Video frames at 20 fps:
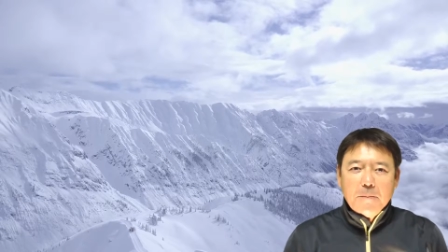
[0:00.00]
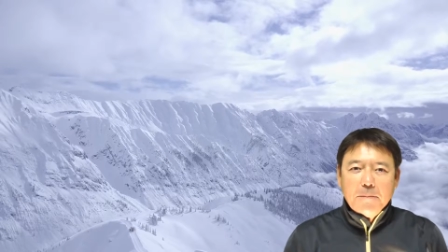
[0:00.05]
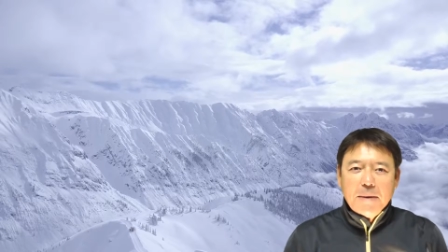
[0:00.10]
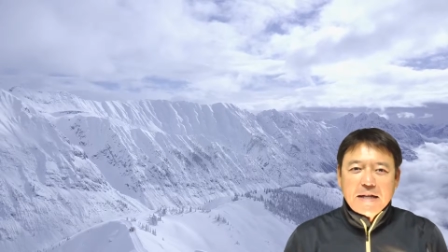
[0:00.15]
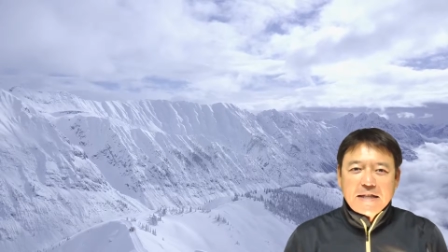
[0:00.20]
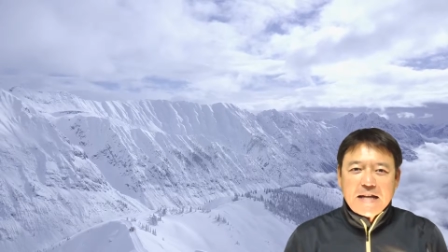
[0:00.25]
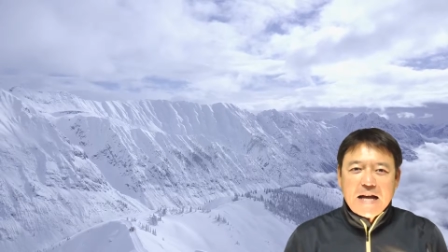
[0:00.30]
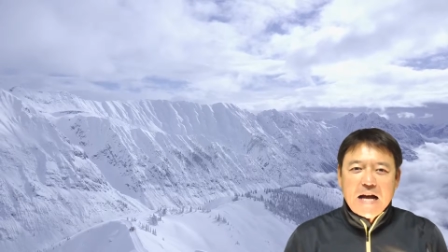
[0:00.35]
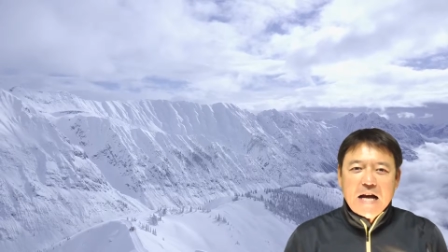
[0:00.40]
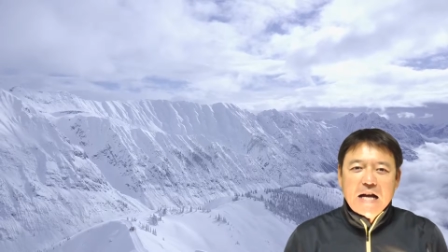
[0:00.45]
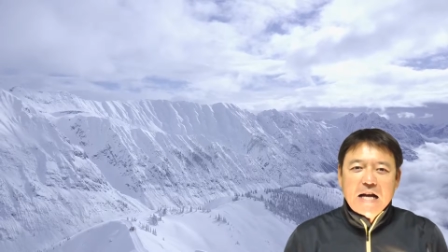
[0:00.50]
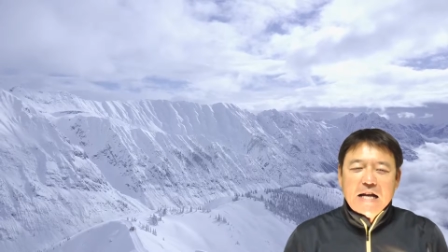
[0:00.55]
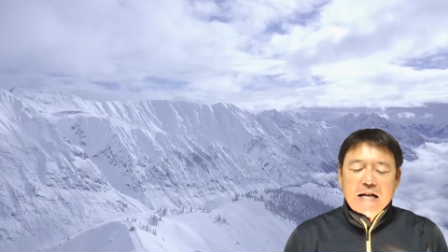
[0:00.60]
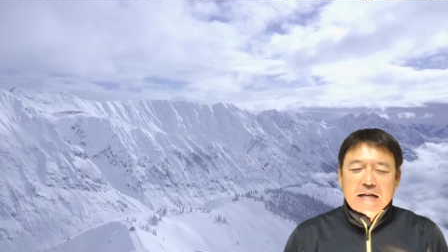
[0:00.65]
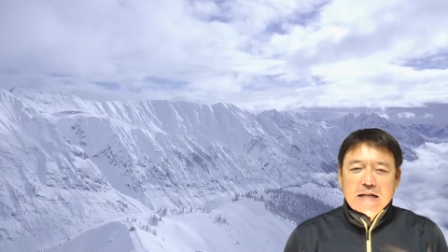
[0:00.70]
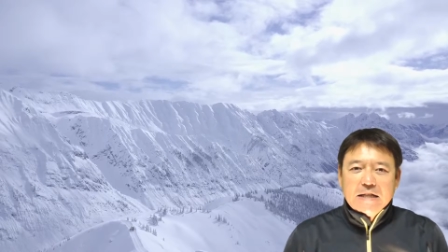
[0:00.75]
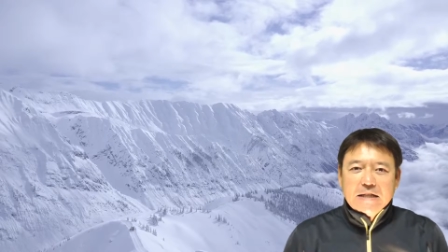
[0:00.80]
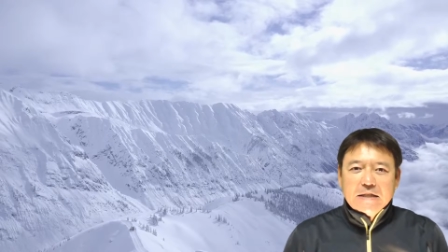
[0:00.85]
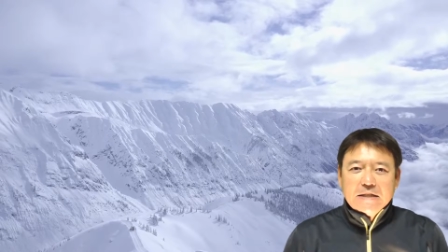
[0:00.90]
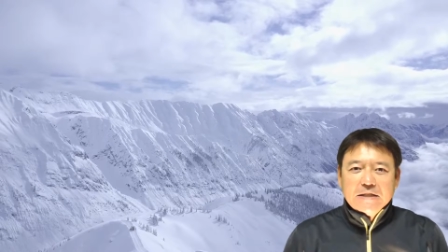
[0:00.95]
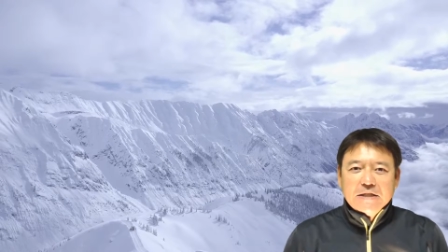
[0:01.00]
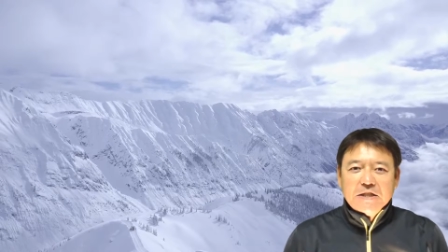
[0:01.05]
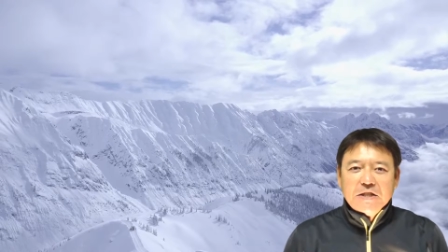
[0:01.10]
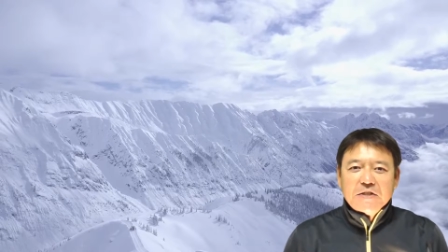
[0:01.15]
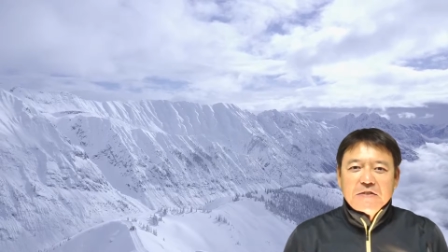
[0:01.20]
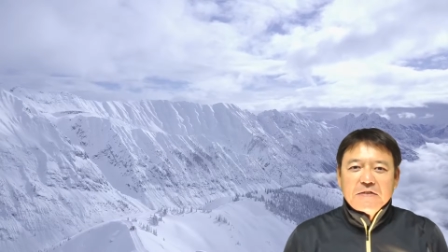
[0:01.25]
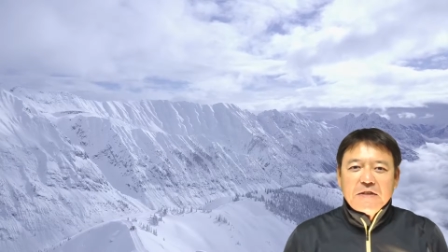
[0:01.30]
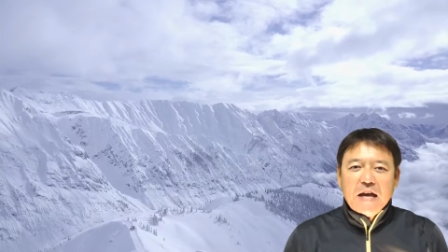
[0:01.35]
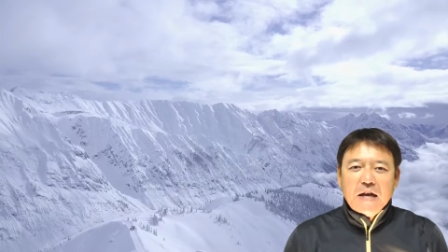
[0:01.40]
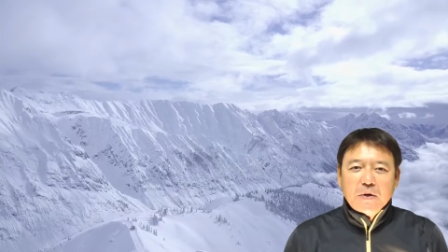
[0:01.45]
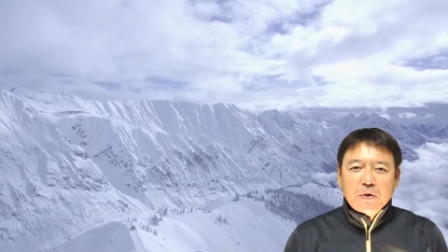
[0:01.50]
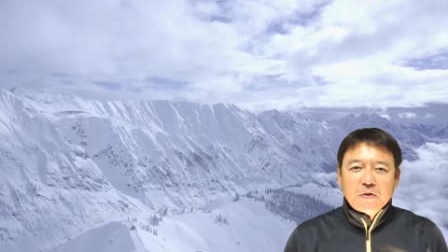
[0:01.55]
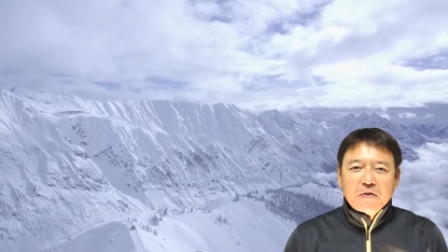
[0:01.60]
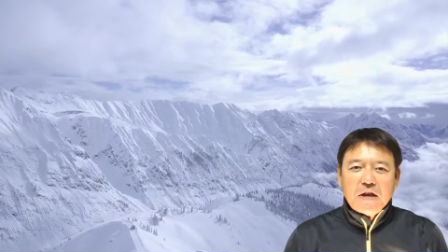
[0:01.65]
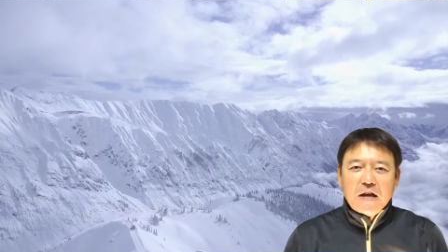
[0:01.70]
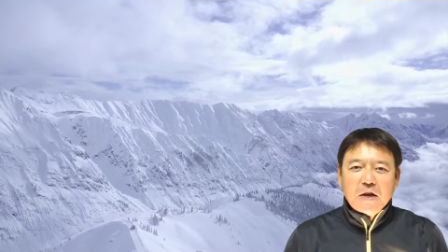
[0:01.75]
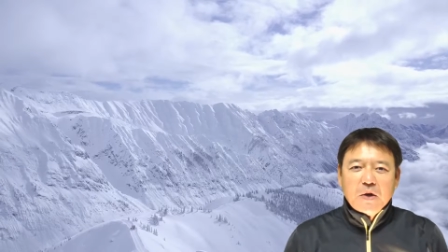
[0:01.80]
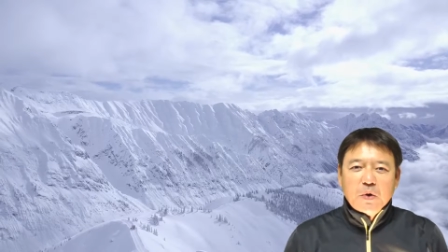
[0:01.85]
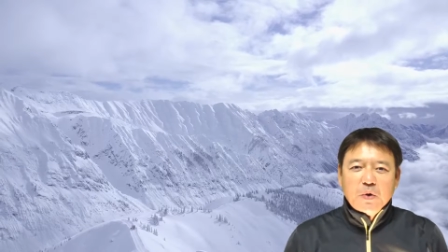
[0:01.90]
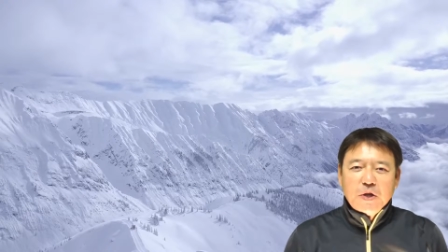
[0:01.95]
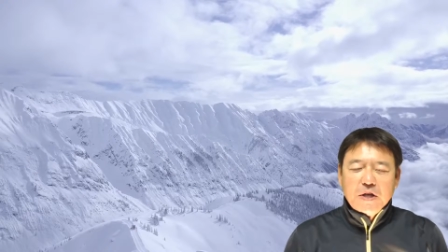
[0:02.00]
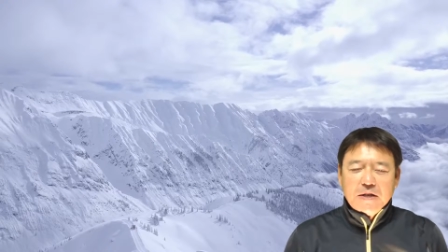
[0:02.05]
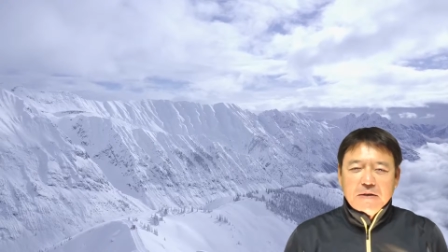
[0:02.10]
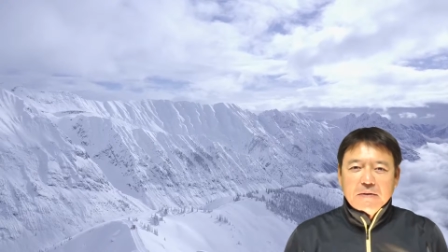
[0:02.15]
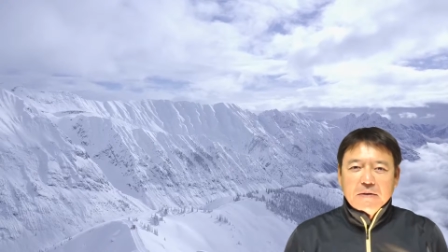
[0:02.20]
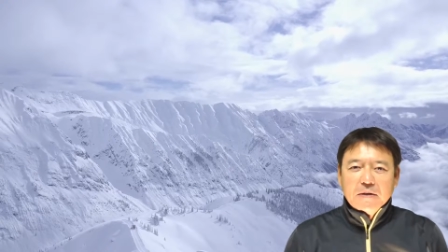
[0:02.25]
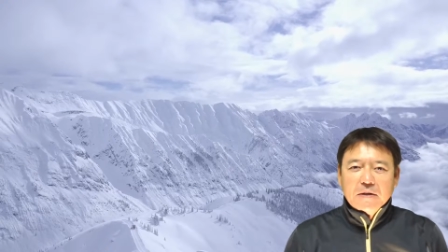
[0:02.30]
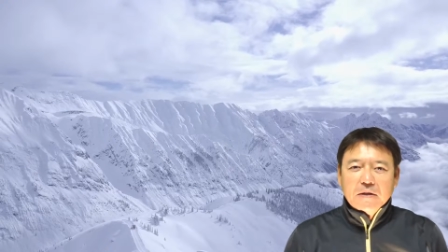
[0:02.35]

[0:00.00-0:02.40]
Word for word: また実際の作業に